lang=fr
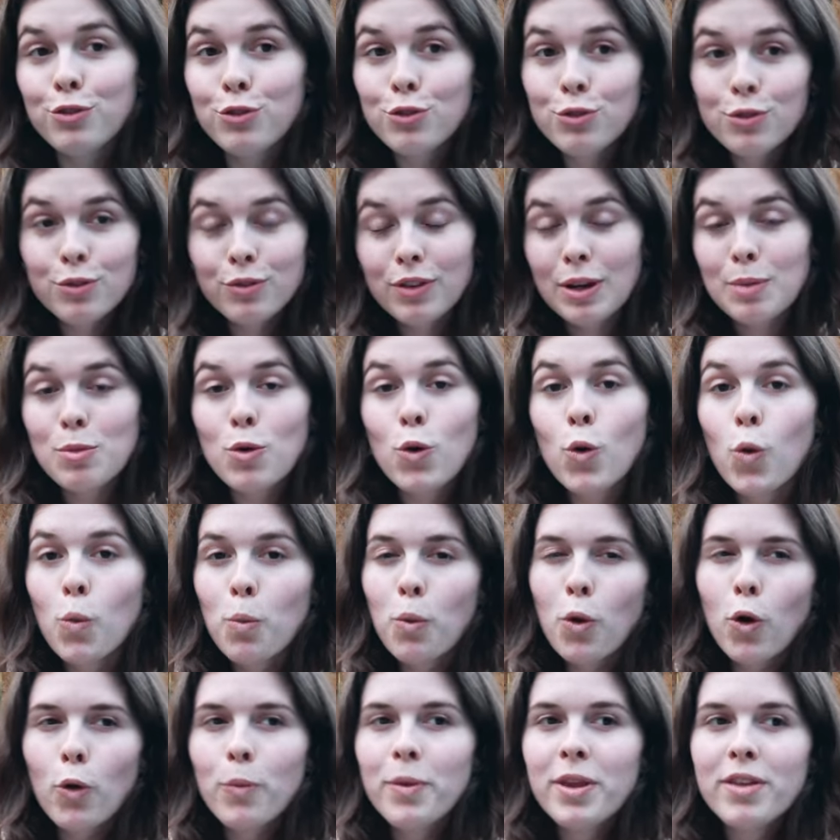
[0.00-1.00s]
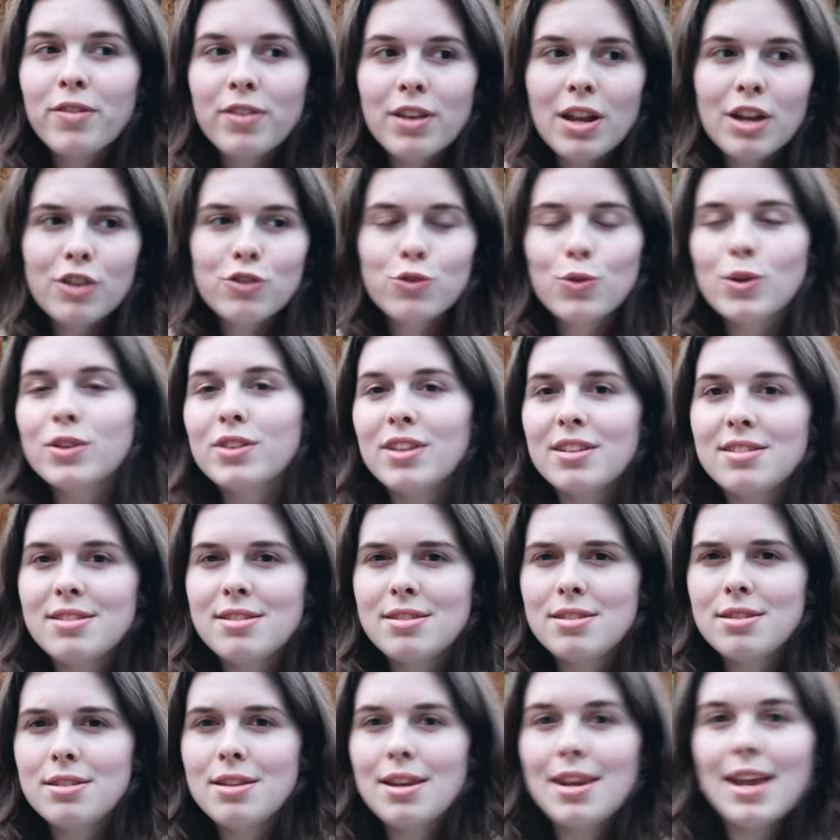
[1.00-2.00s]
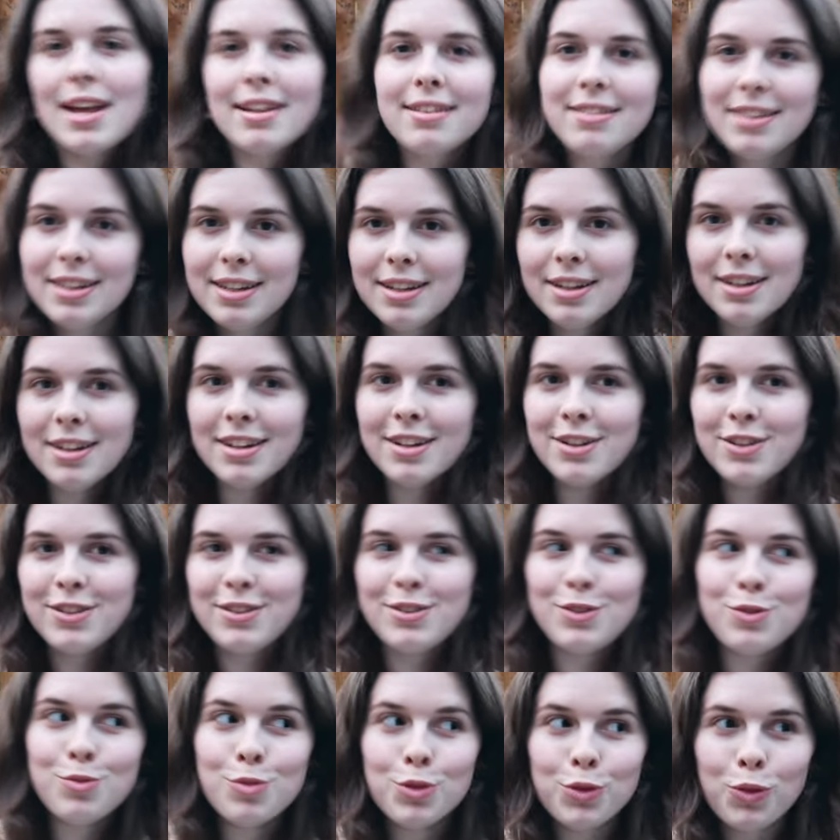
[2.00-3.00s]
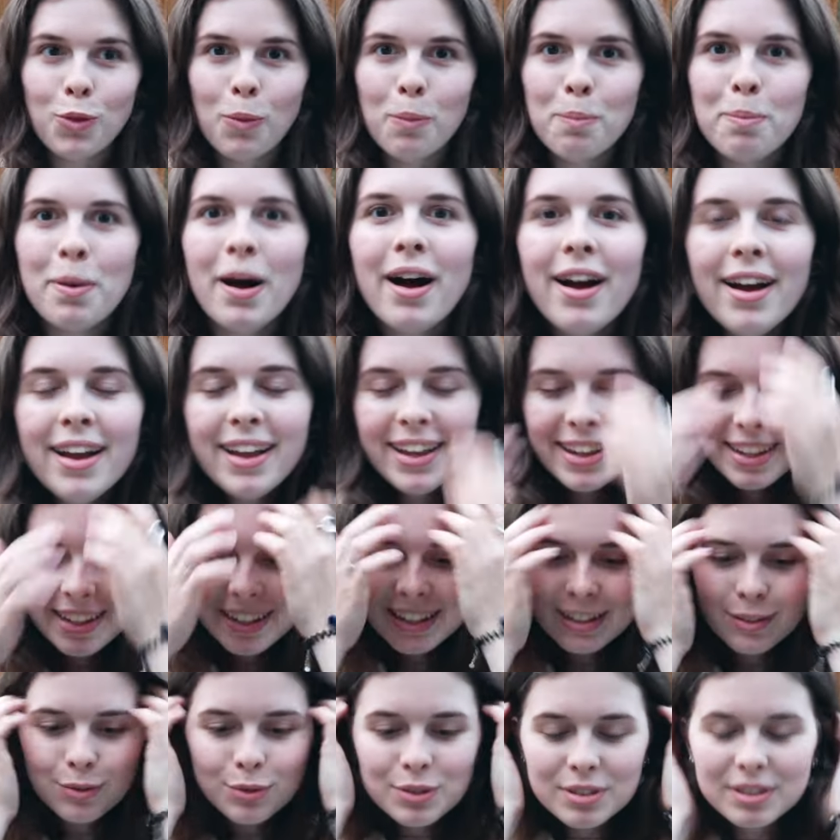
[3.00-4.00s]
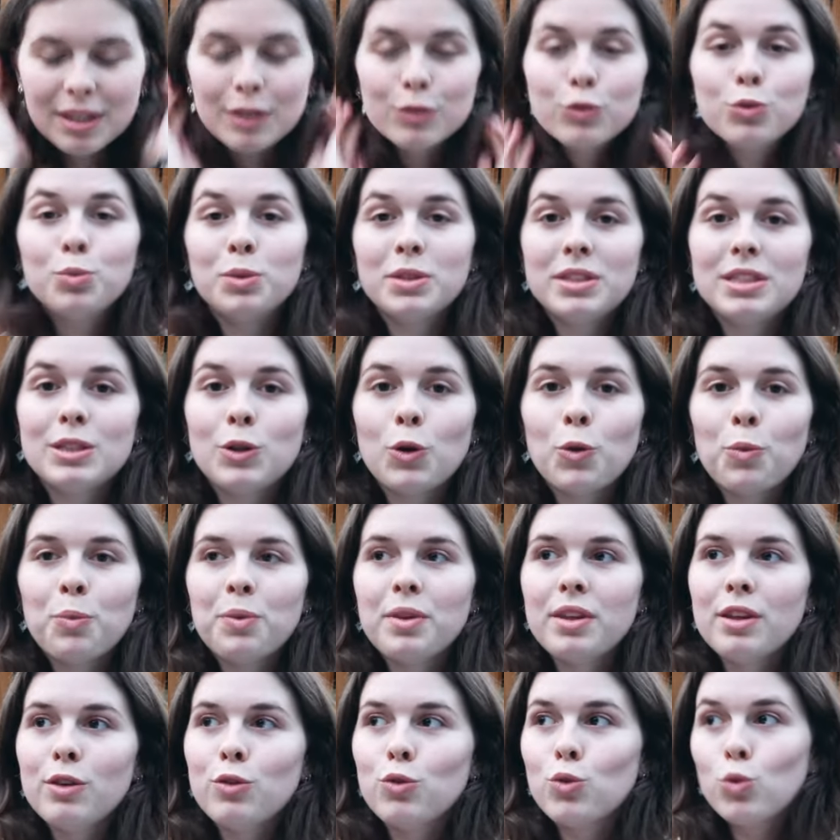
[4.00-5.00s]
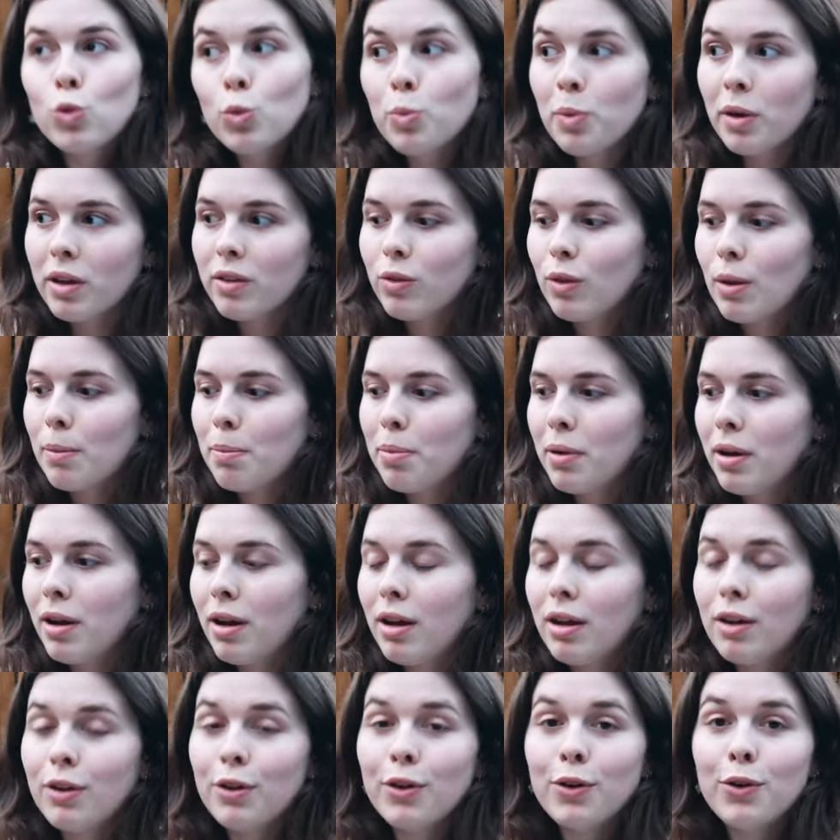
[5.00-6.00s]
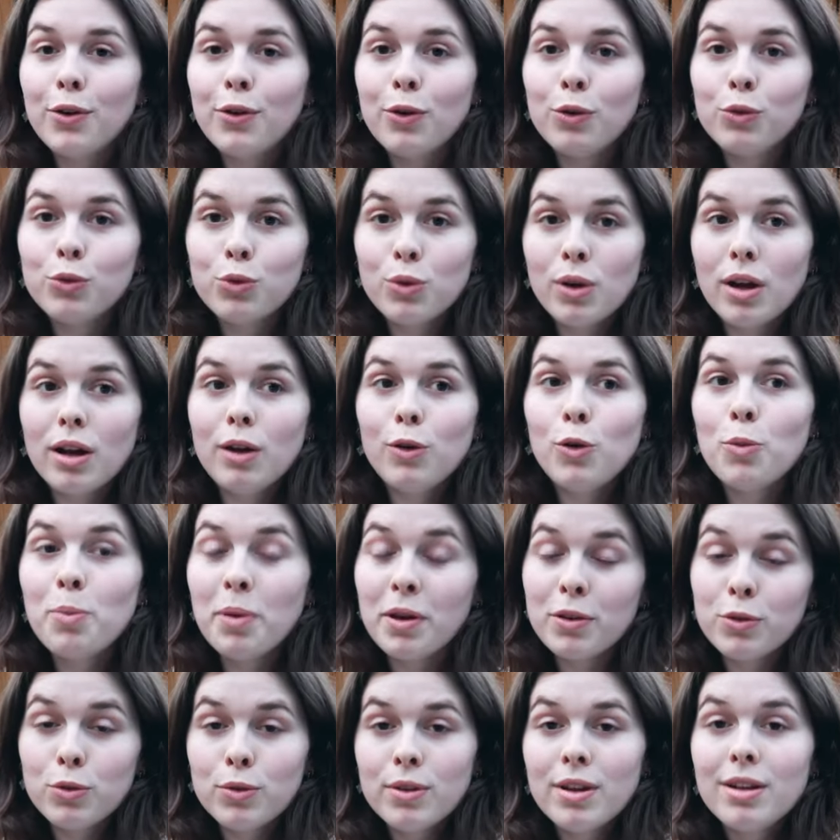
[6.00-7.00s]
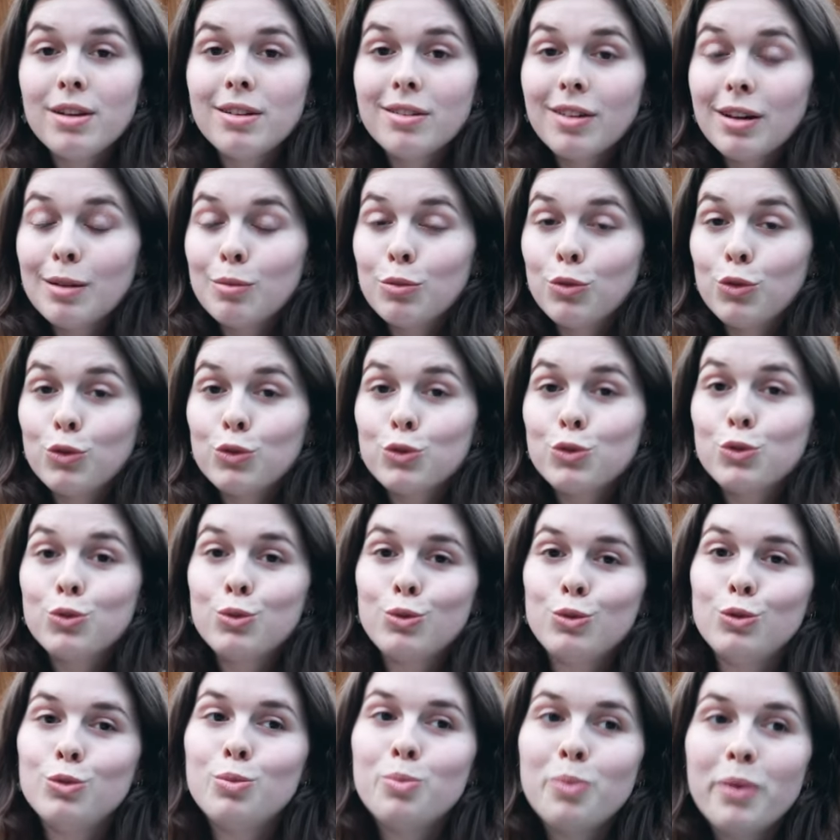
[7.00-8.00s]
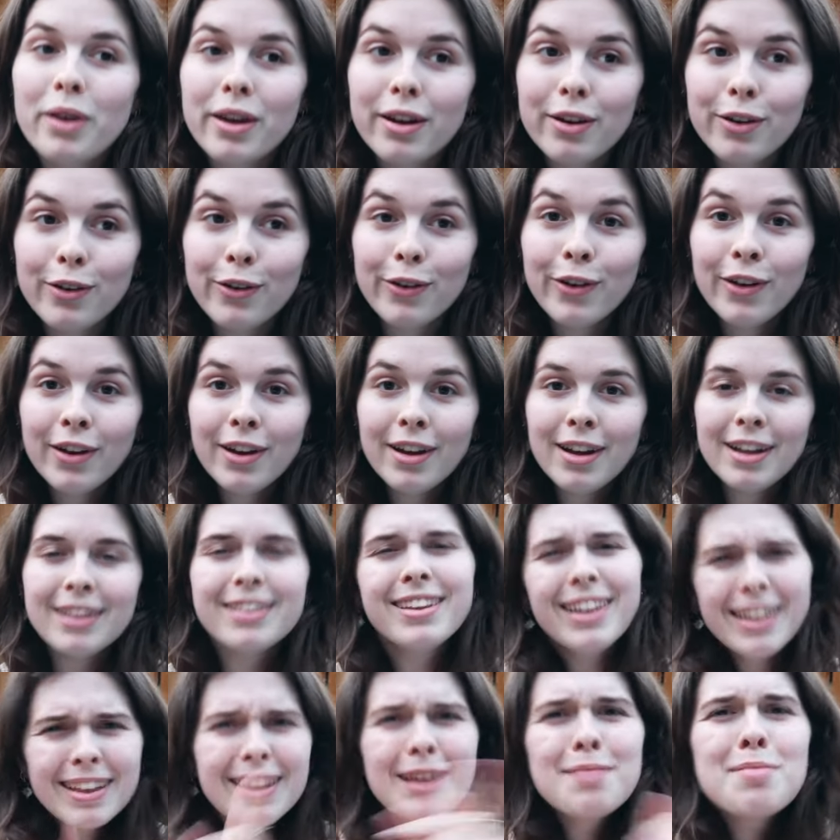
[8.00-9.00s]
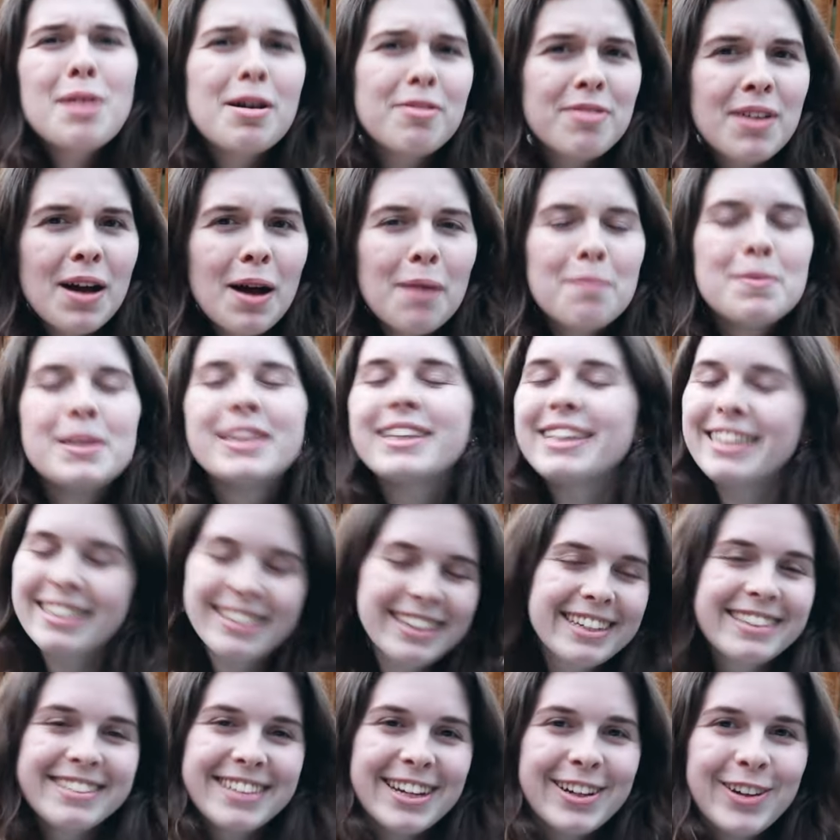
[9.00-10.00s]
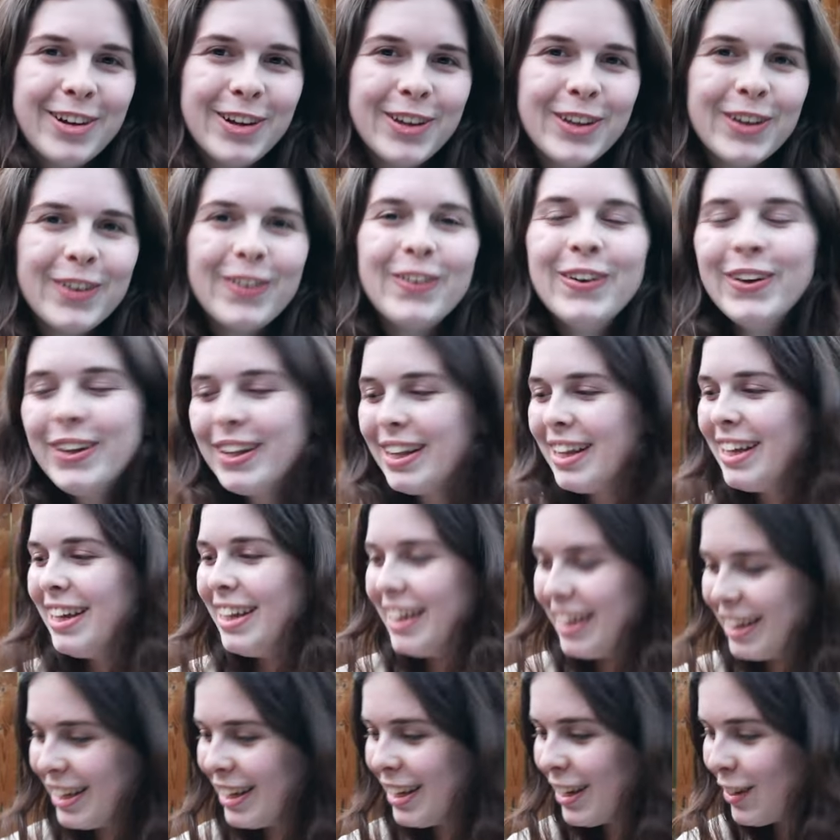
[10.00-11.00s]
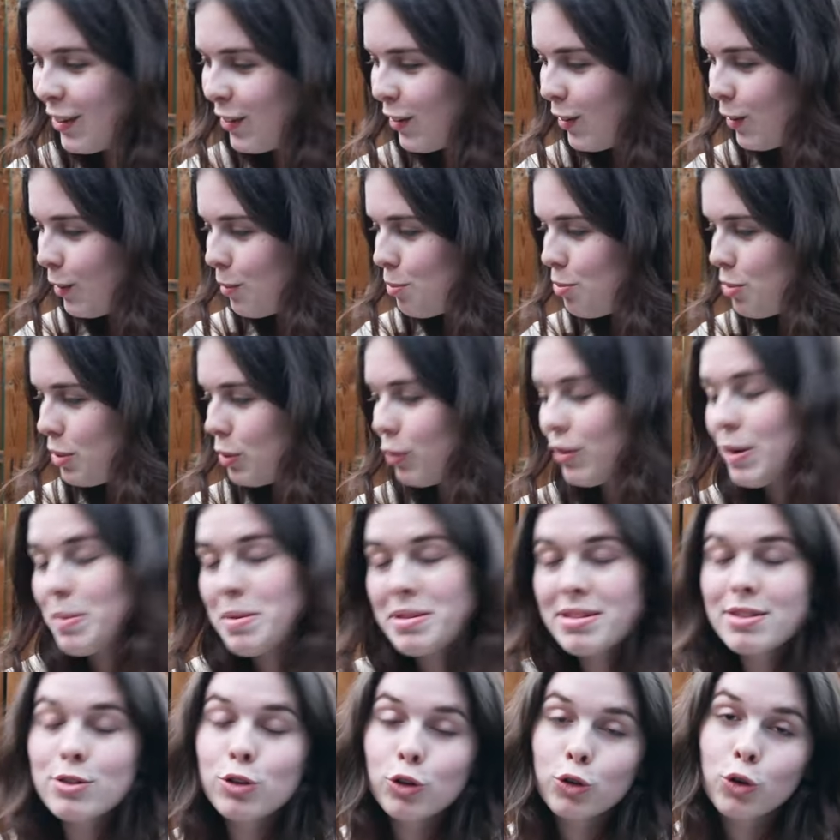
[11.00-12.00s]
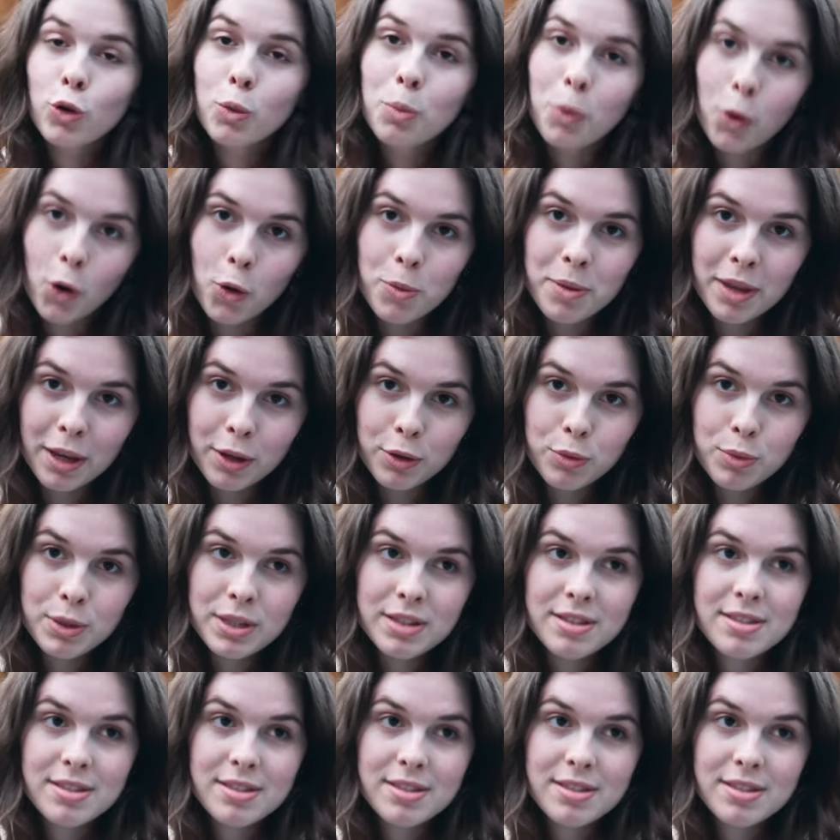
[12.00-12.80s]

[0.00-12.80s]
juste vraiment au premier village. Je crois que ça se dit Laté, si je me trompe pas. Et donc c'est un tout petit camping, super sympa. Euh, en tout cas, le personnel est vraiment super, euh, très très bavard, mais très très accueillant. Et euh, puis on va passer notre première nuit